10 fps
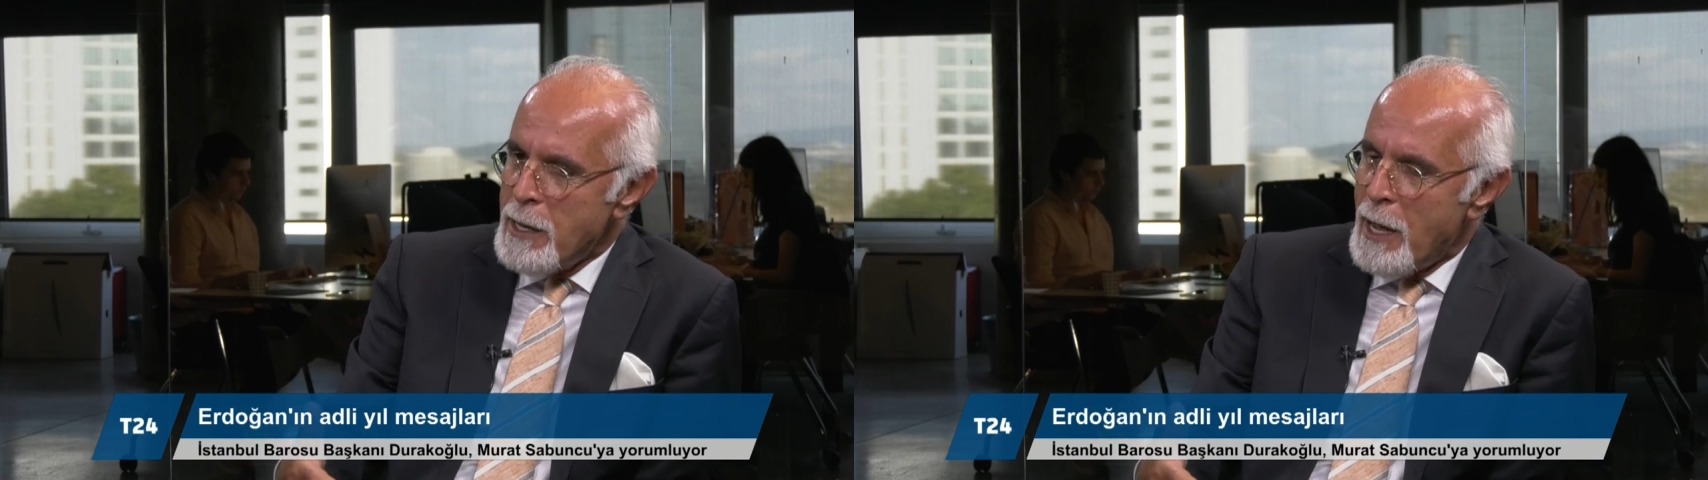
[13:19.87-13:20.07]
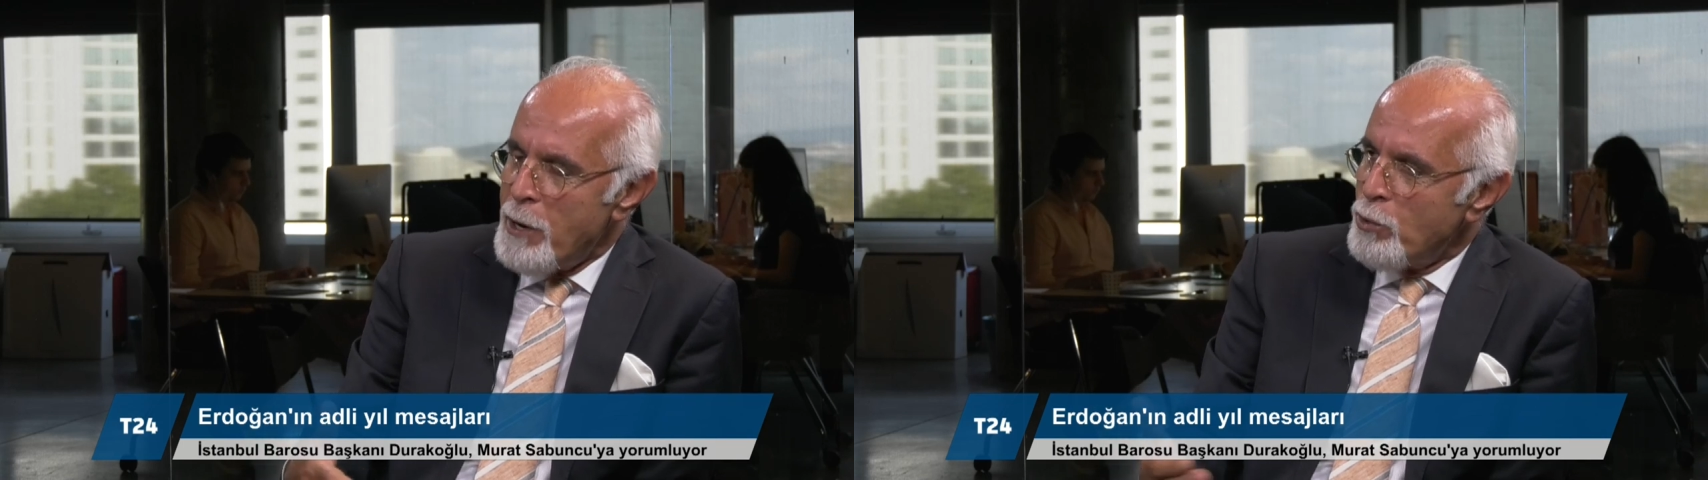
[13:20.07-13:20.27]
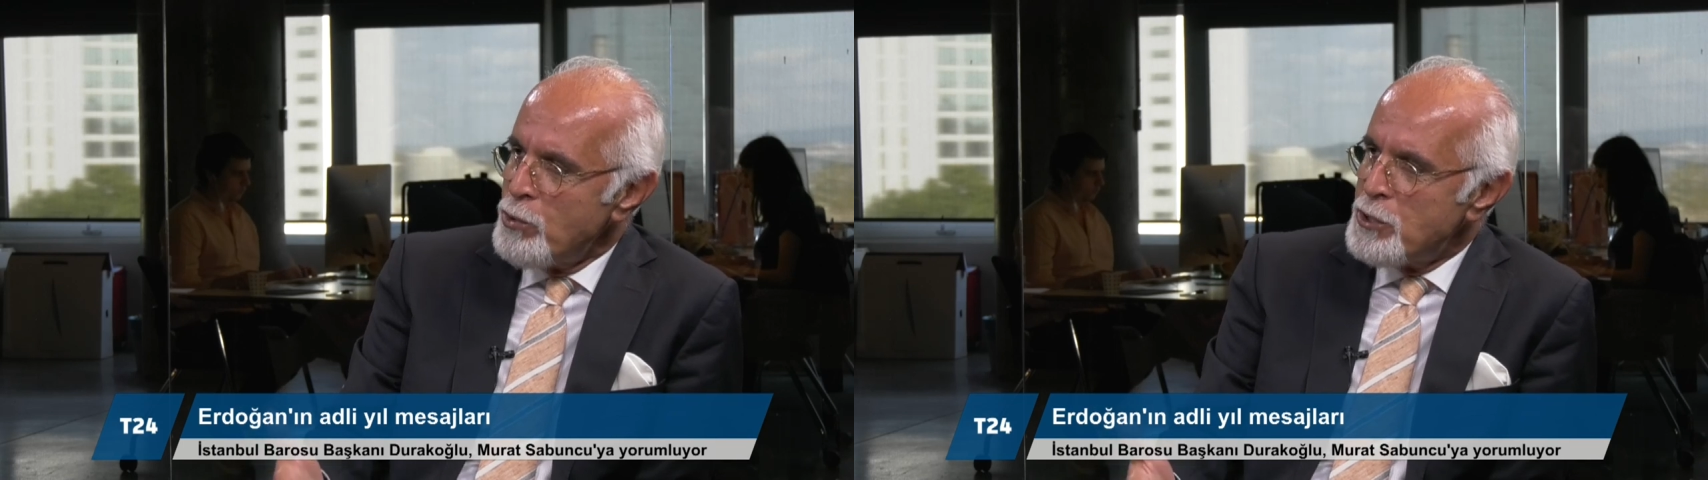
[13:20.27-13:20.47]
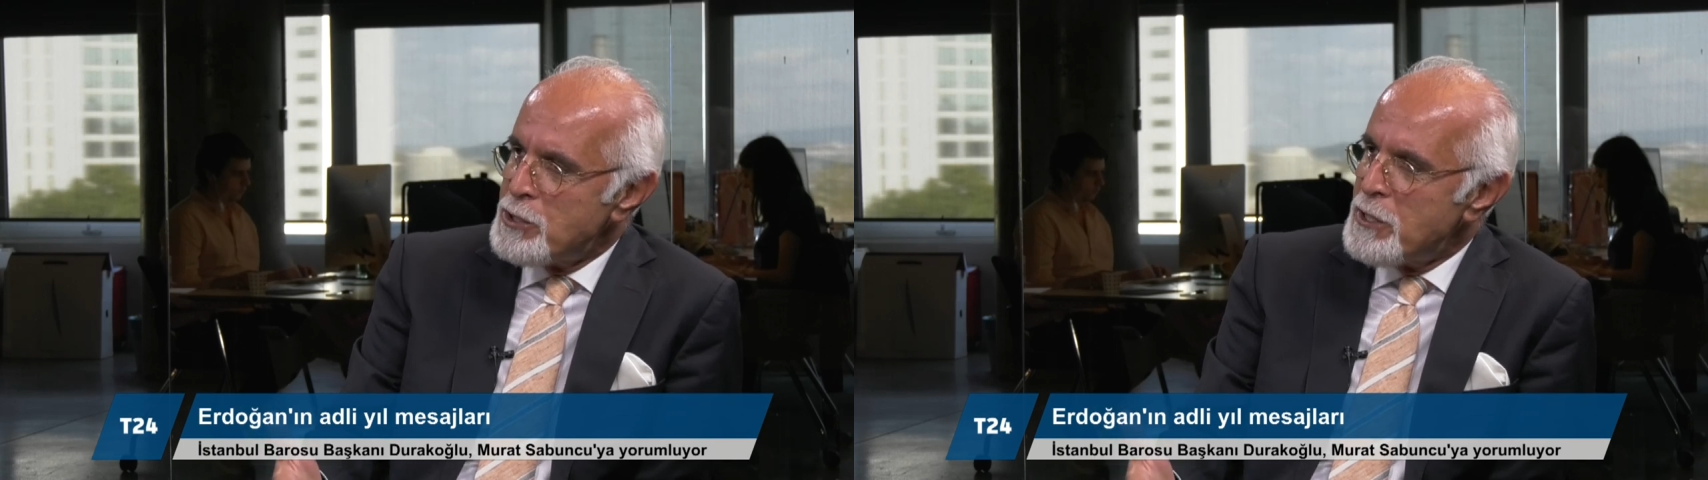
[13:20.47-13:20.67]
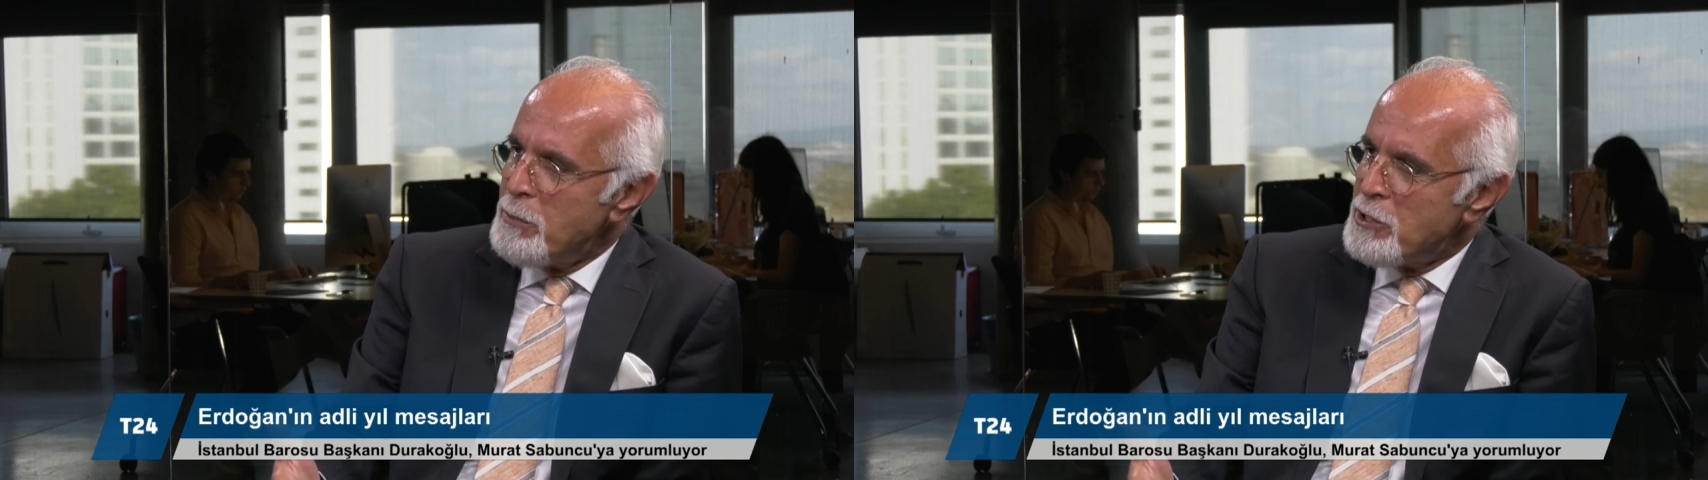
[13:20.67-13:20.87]
Yani onun
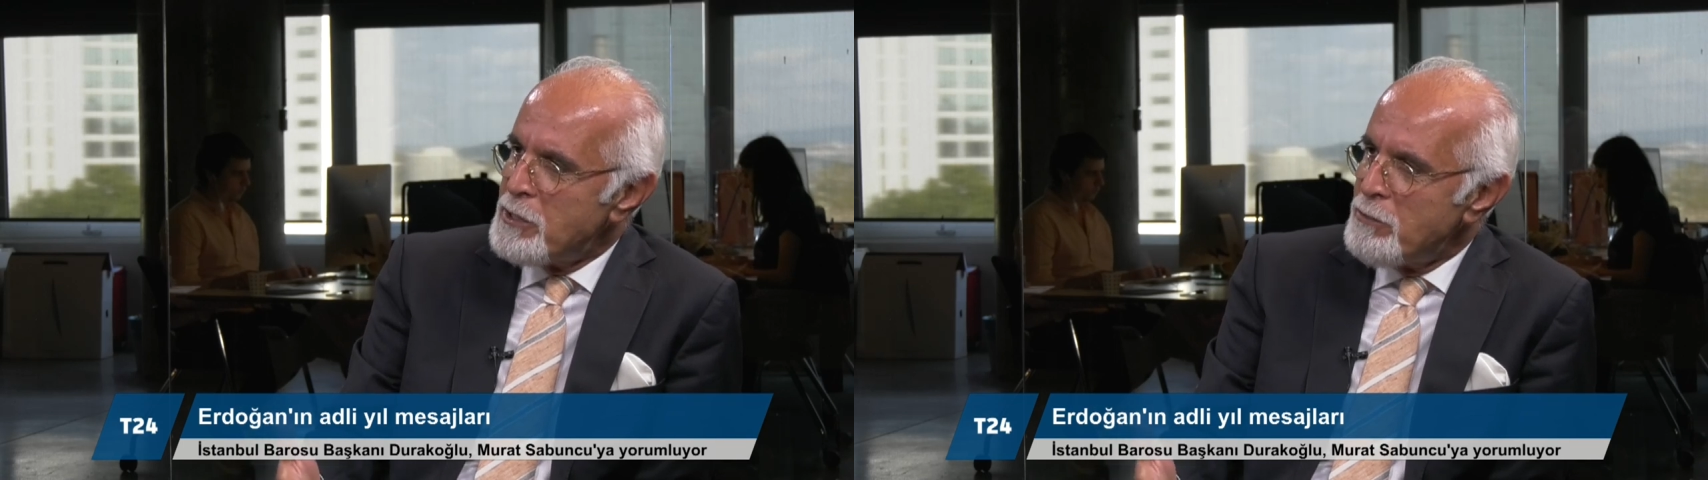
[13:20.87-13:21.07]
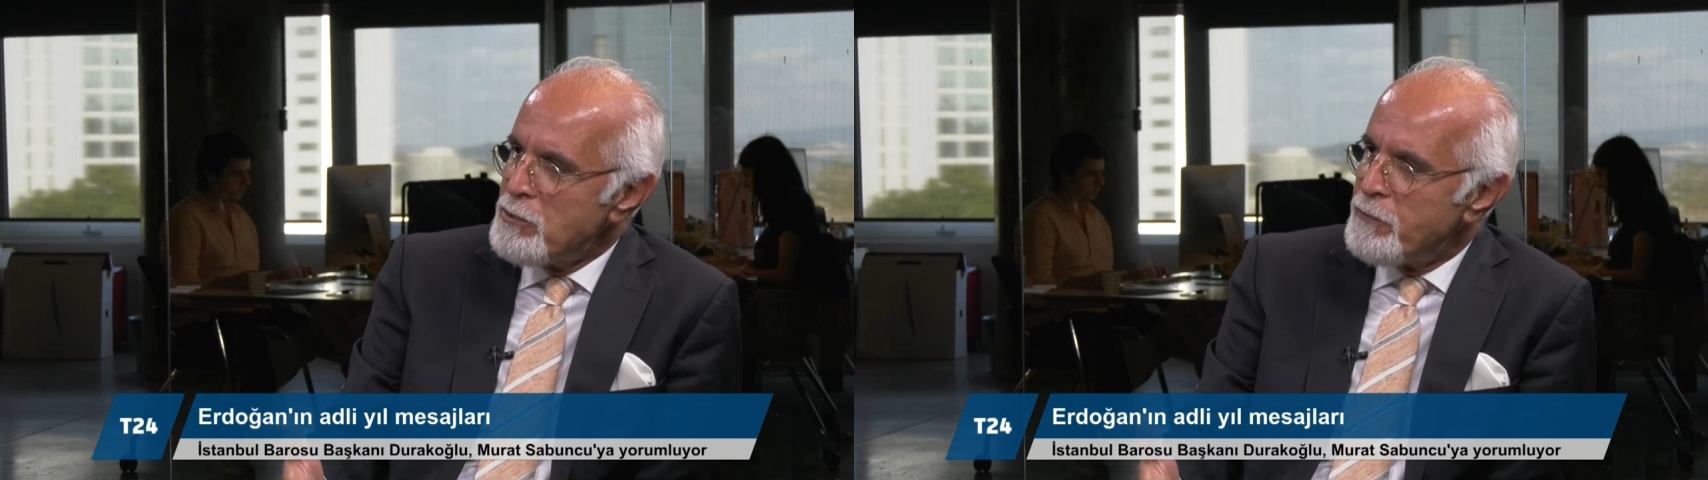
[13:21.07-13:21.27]
dışında bir tavır